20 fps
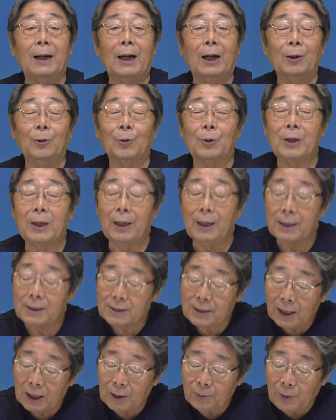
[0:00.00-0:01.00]
あの経
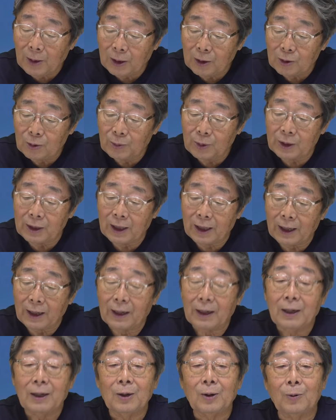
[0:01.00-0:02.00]
済番組
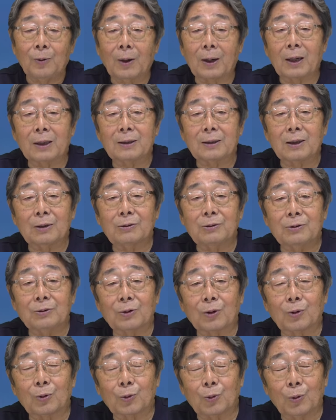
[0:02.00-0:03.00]
で分かった風
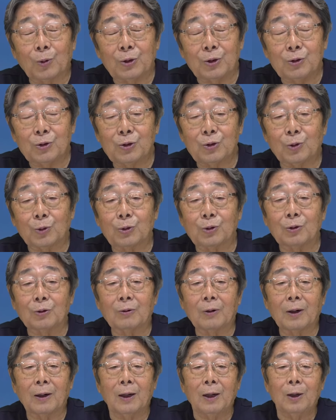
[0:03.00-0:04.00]
なことを言う人っていう
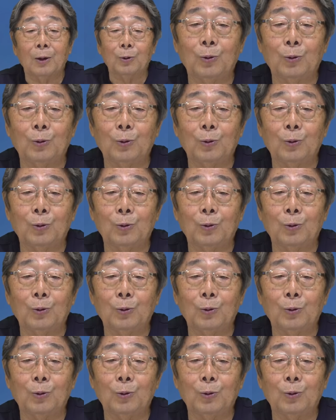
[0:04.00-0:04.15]
のは